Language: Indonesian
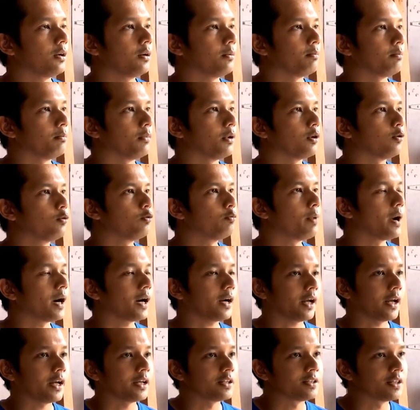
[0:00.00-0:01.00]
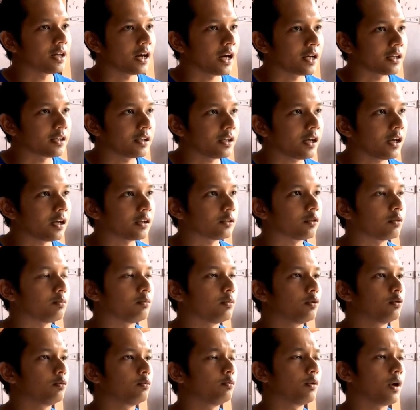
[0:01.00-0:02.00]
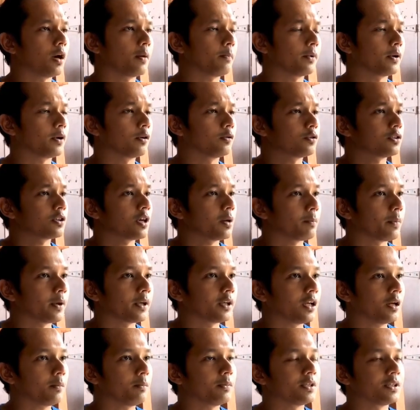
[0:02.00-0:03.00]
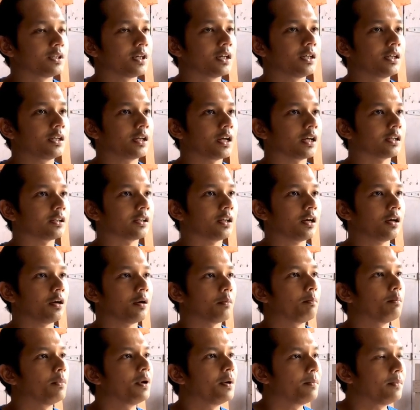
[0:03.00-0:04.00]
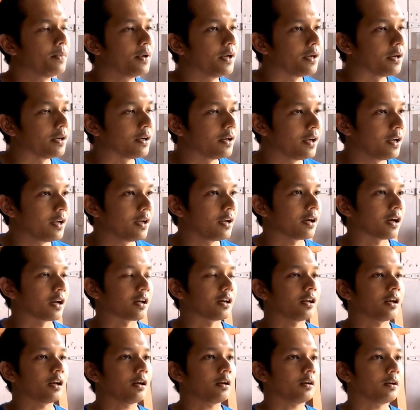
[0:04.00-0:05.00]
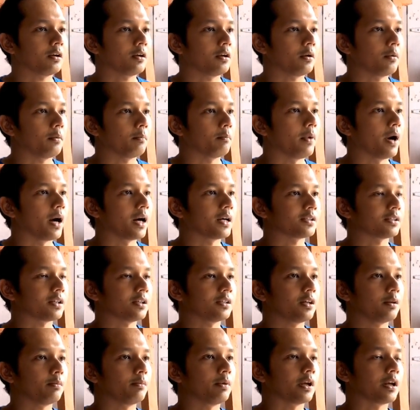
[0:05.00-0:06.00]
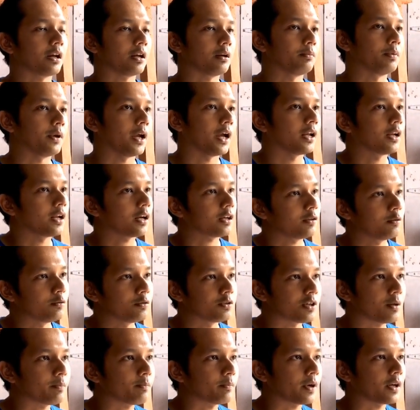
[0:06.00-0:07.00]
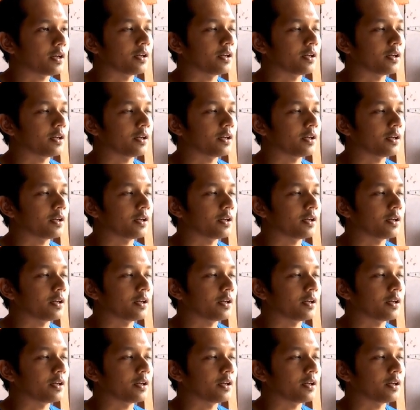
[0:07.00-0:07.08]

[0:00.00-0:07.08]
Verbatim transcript: mengubah ejaannya atau mengubah pengucapannya menjadi kata memel karena bahasanya biar lebih enak diucapkan